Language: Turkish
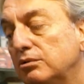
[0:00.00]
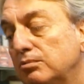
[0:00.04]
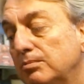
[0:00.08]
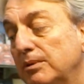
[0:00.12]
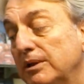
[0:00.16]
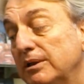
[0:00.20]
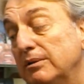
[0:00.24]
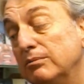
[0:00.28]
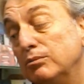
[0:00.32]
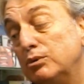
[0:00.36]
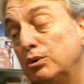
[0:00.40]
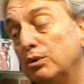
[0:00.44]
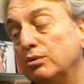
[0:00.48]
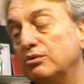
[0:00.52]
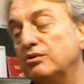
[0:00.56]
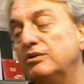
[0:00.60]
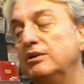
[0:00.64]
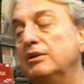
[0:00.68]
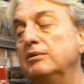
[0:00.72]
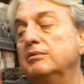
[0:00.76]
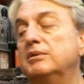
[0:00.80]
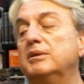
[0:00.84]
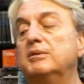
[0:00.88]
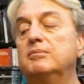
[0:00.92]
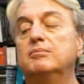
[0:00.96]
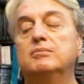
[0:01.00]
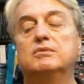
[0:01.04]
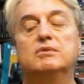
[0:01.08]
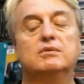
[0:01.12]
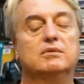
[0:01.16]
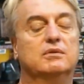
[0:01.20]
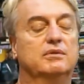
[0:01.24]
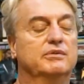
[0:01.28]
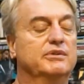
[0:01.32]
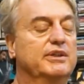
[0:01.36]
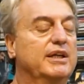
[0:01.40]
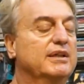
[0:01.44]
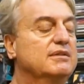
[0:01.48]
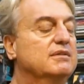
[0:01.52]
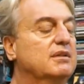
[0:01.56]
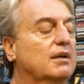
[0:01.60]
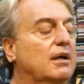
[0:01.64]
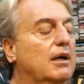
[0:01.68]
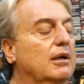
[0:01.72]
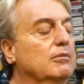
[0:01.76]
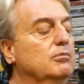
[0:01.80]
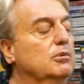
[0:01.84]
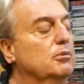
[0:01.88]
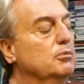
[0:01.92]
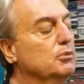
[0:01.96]
benim çok sevdiğim Red
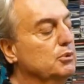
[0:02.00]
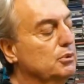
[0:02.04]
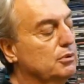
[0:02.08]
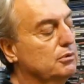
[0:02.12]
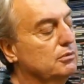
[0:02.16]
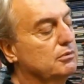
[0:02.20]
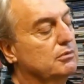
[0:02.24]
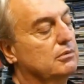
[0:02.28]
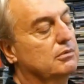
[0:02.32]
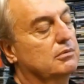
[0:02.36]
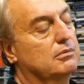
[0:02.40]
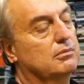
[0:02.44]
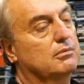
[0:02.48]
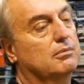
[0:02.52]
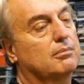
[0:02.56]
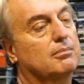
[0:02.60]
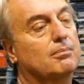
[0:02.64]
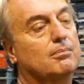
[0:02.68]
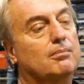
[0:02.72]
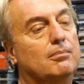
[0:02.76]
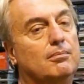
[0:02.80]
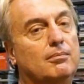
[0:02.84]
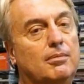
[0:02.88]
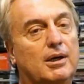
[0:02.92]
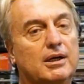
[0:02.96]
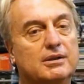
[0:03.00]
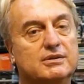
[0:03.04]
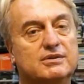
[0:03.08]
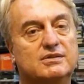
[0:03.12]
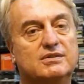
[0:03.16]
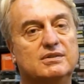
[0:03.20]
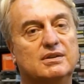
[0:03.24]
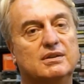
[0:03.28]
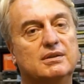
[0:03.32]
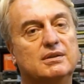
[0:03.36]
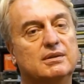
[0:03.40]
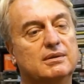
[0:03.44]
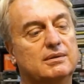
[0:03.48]
albümünün box'ı.